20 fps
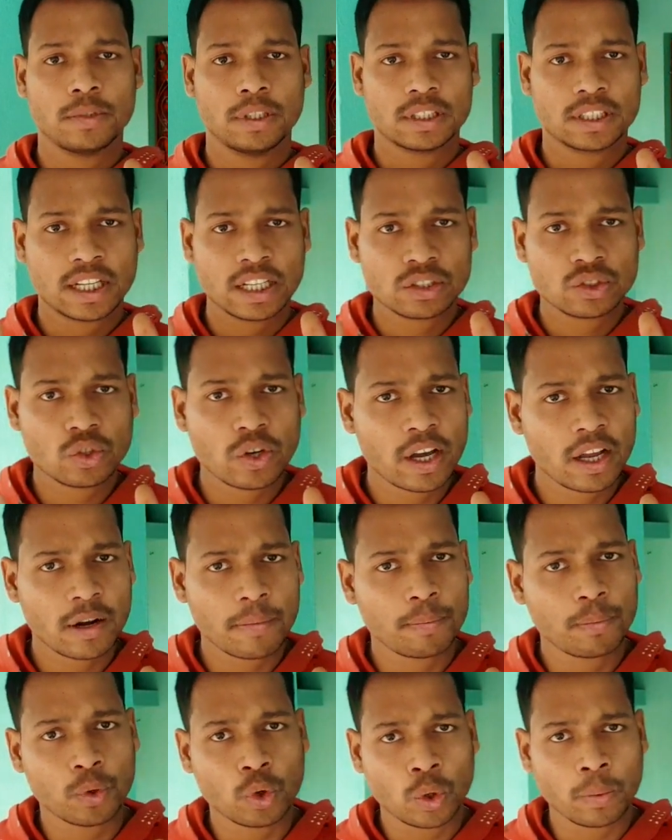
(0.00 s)
स्केच वेयर
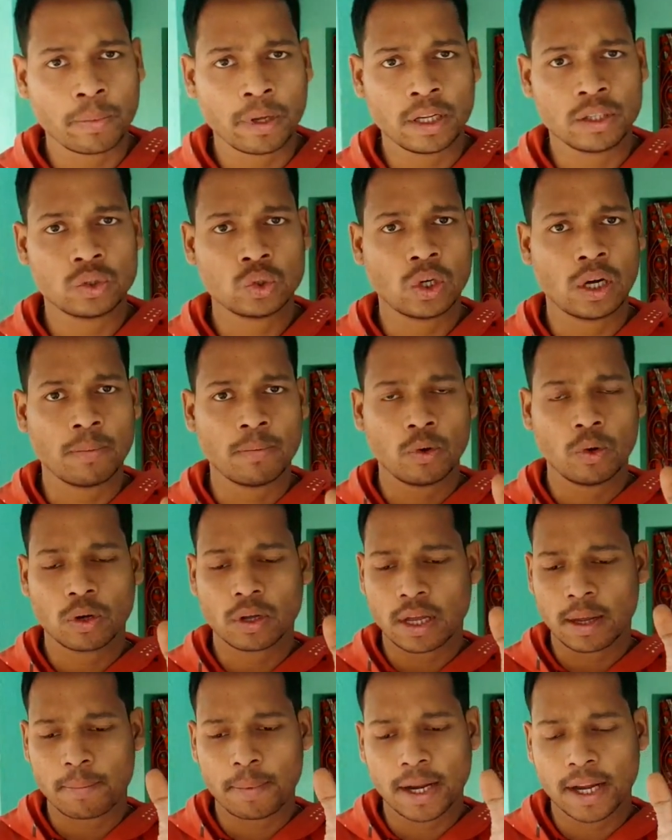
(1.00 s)
प्रो में जो हम
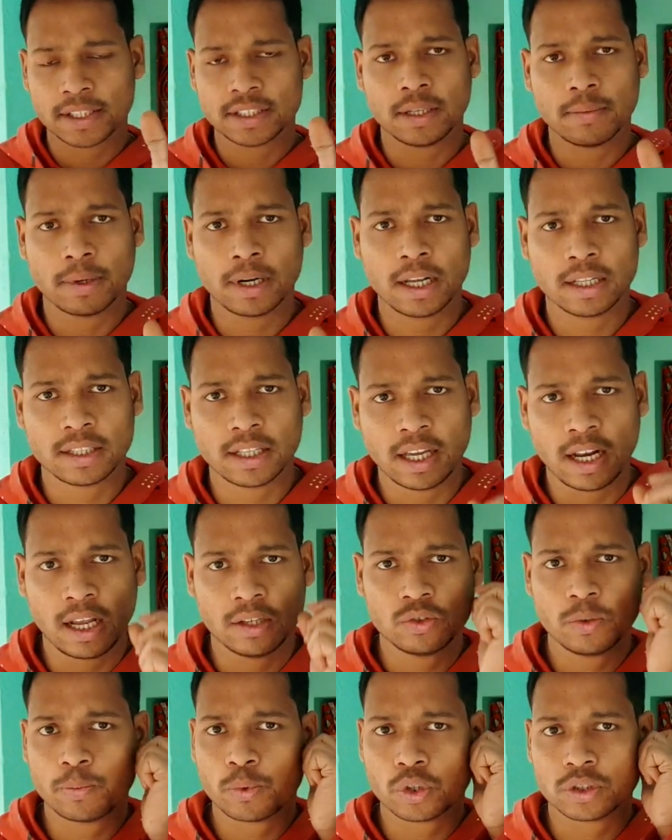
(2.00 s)
लोग एप्लीकेशन बनाते हैं ना
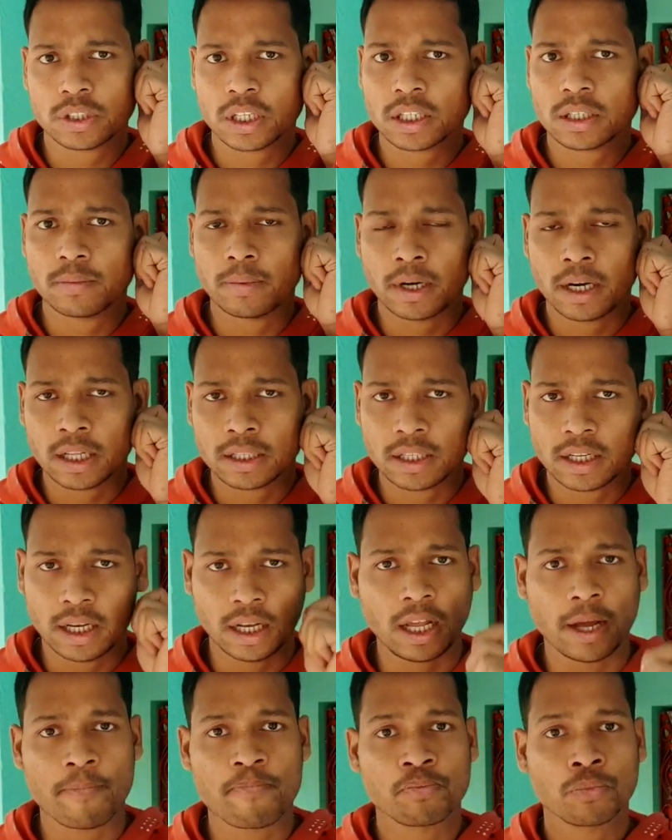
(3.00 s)
जो प्रोजेक्ट बनाते हैं
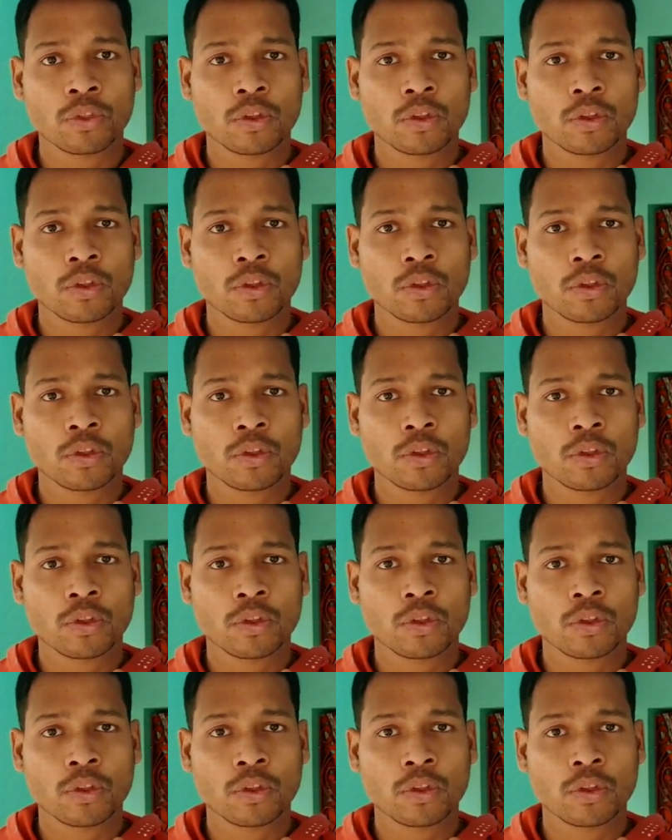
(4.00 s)
ना